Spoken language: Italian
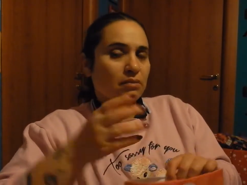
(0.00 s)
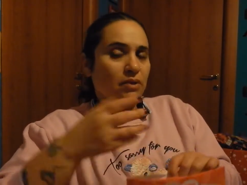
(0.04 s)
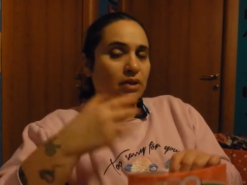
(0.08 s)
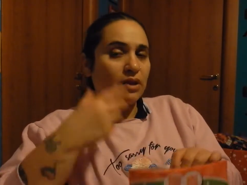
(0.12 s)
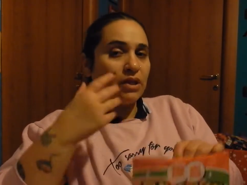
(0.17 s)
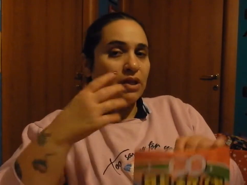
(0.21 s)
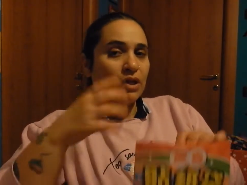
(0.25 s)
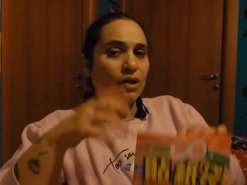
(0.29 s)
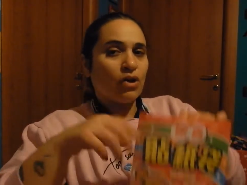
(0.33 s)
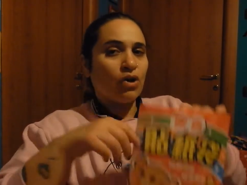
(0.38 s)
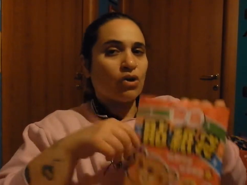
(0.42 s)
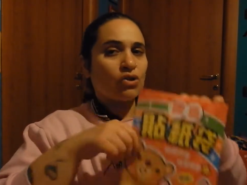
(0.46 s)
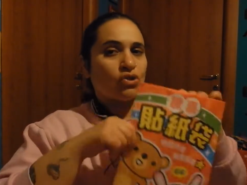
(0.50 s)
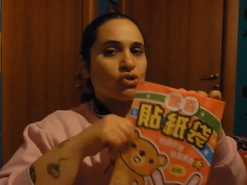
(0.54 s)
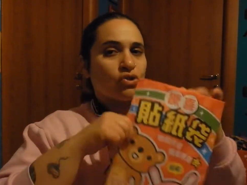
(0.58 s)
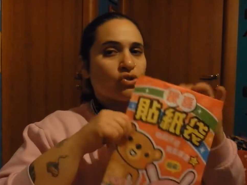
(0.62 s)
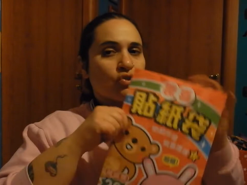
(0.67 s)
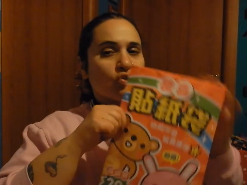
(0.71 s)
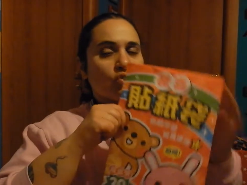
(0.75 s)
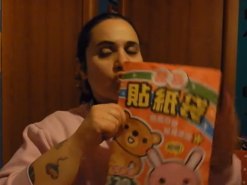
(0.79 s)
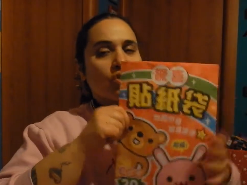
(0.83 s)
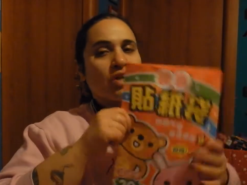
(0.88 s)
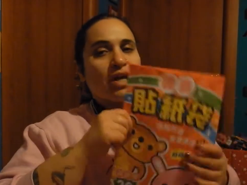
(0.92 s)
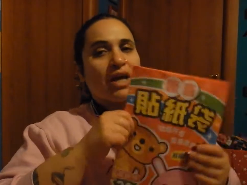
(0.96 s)
il
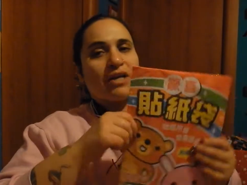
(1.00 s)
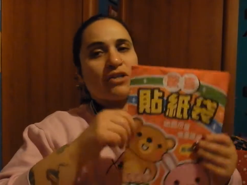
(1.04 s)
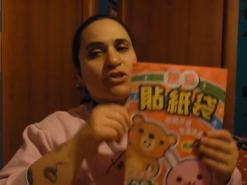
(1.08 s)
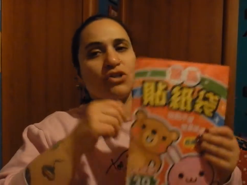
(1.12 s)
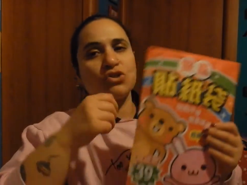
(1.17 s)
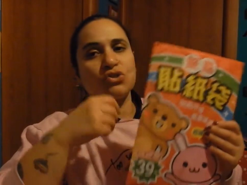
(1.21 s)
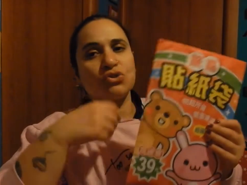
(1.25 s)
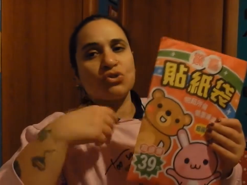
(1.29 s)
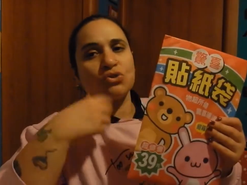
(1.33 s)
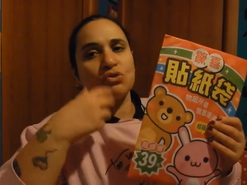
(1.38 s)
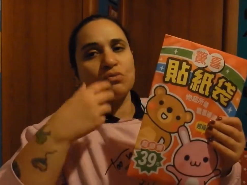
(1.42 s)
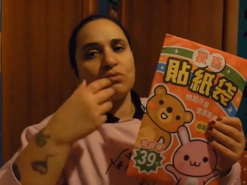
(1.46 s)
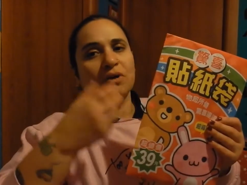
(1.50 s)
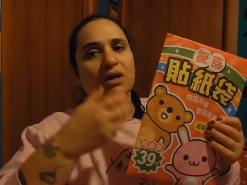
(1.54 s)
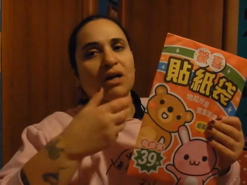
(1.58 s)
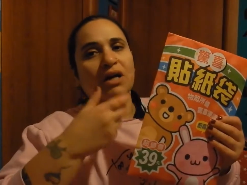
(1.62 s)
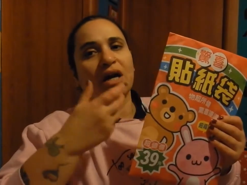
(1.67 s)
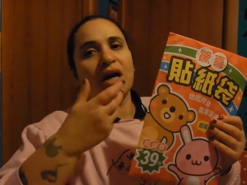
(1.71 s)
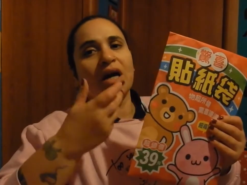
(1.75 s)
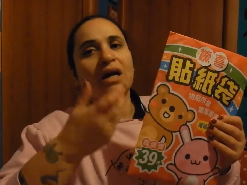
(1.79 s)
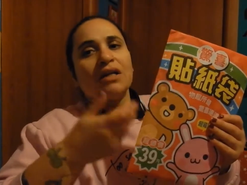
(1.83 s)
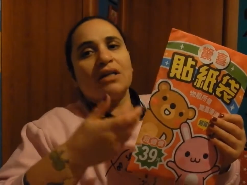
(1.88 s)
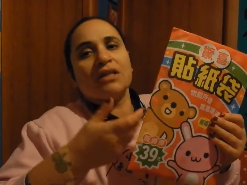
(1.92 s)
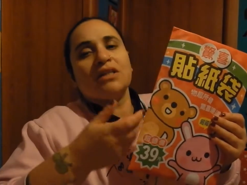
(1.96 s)
negozio stesso
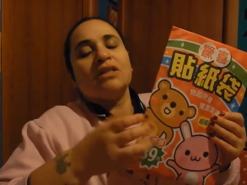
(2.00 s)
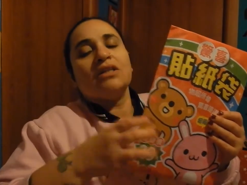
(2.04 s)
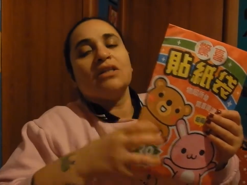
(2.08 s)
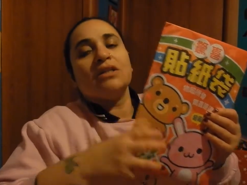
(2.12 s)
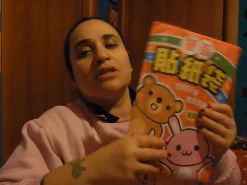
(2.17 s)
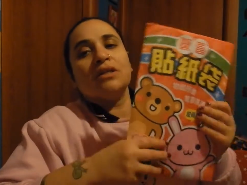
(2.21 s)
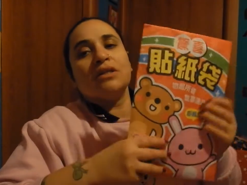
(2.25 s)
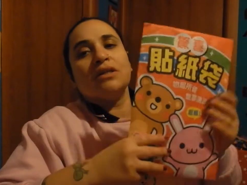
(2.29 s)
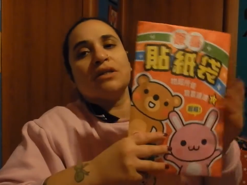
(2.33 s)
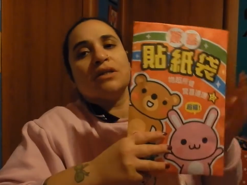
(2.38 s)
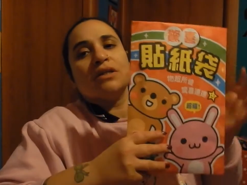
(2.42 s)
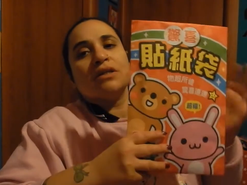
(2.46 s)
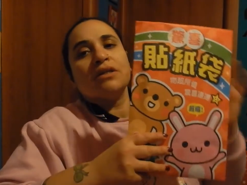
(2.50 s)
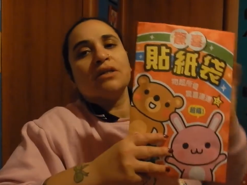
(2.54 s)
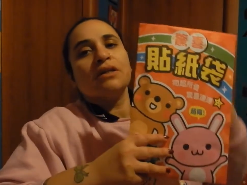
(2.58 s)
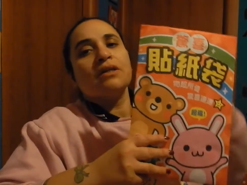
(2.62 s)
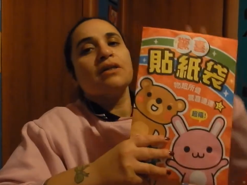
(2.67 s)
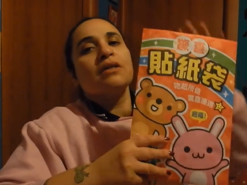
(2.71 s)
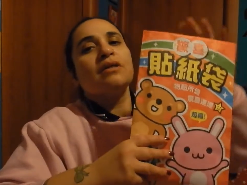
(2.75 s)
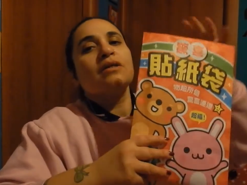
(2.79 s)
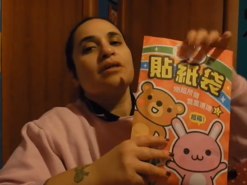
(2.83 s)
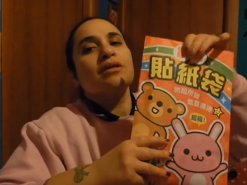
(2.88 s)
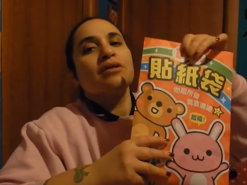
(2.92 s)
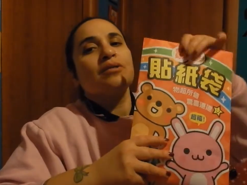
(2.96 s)
magari
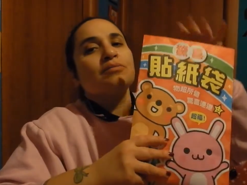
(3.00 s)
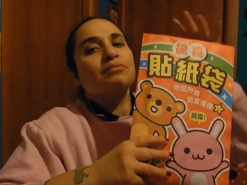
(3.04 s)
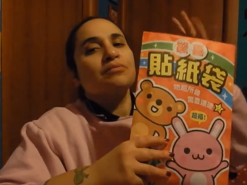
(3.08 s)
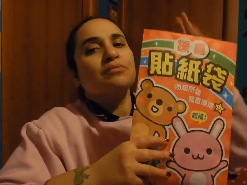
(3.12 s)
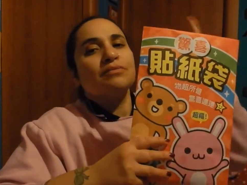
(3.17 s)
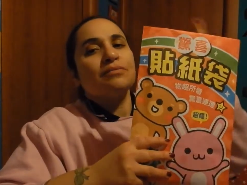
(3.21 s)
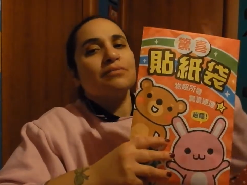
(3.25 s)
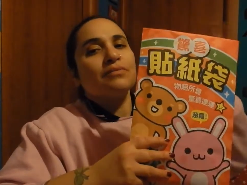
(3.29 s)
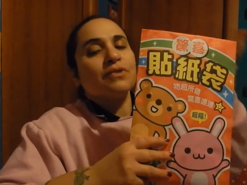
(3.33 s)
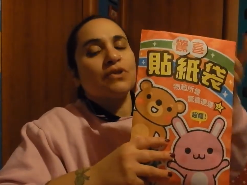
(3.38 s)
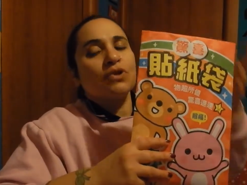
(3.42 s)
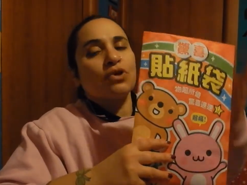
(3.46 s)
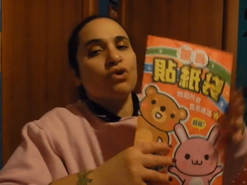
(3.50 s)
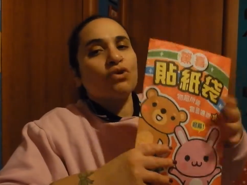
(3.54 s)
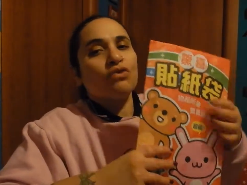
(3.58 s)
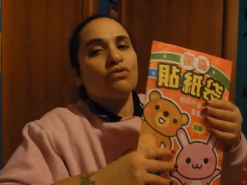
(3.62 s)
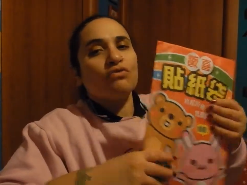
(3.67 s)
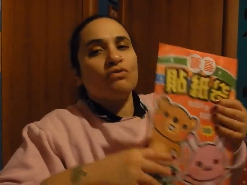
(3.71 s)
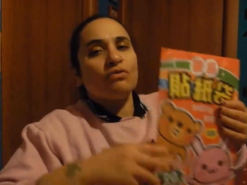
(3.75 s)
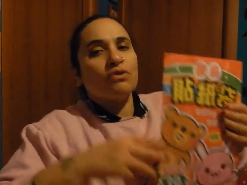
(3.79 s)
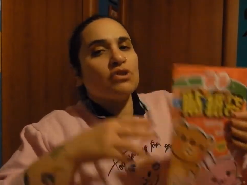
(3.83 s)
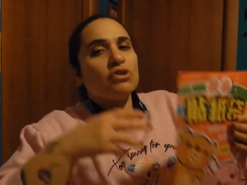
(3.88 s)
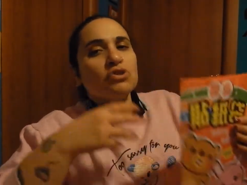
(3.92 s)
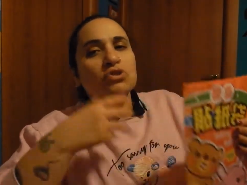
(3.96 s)

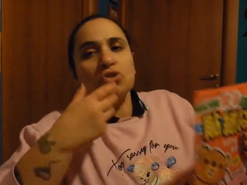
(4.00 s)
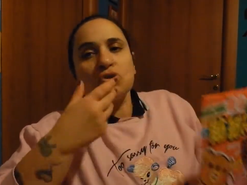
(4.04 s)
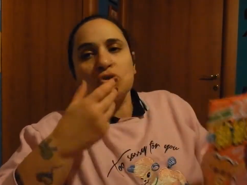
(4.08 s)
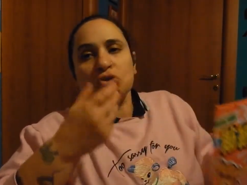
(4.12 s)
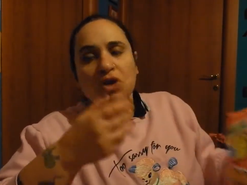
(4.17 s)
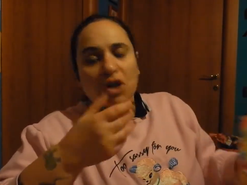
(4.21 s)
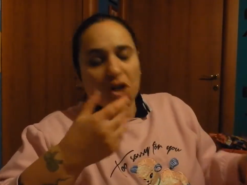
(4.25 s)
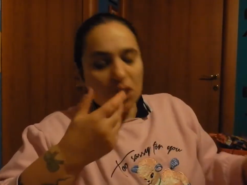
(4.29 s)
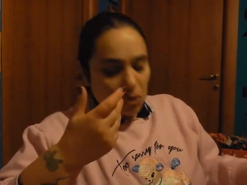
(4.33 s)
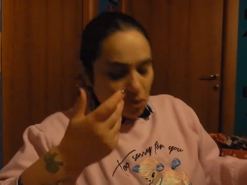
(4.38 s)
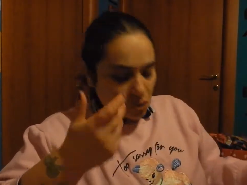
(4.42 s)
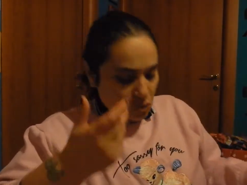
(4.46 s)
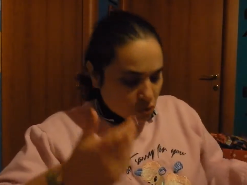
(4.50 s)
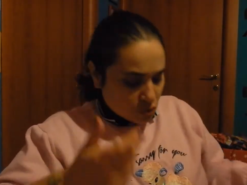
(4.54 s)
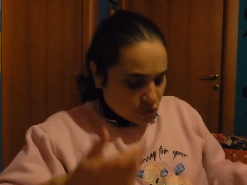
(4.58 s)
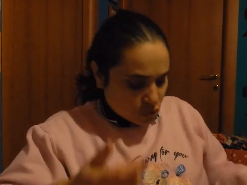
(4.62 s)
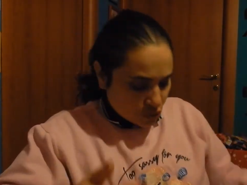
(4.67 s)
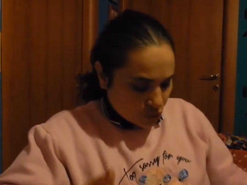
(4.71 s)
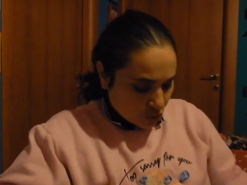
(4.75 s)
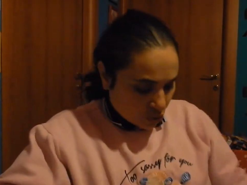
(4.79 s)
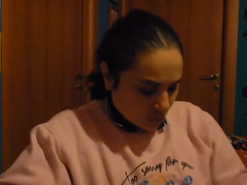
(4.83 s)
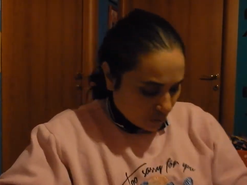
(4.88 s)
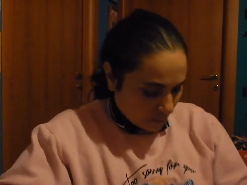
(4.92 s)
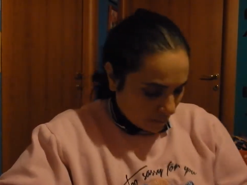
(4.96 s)
confeziona, non
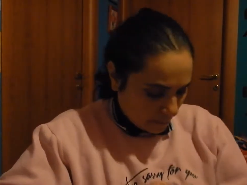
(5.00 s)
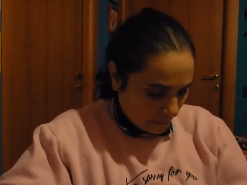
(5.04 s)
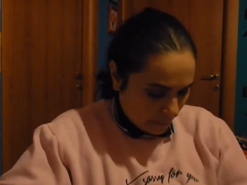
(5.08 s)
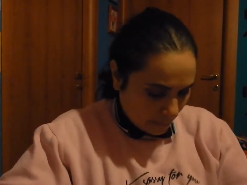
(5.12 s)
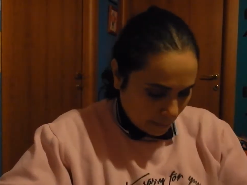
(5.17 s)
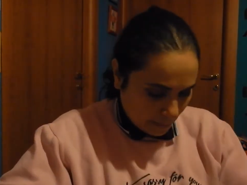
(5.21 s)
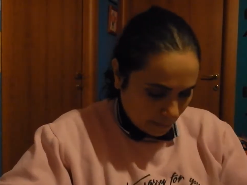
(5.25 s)
so.